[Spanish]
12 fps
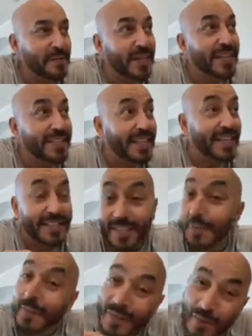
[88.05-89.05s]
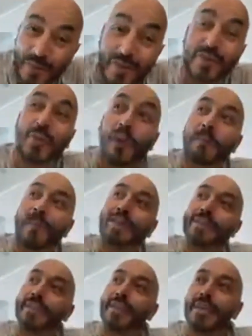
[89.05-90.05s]
Bien interesante para todos los
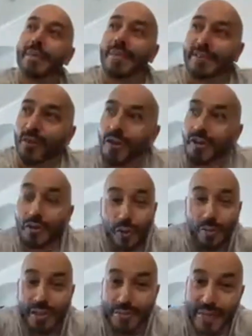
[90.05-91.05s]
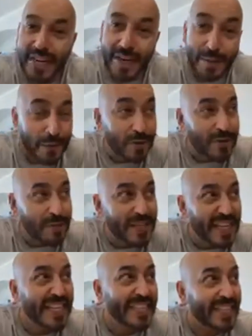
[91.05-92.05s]
compas a todos los hombres viene la pregunta
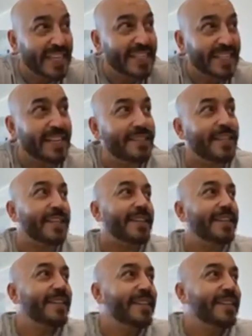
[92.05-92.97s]
bien interesante.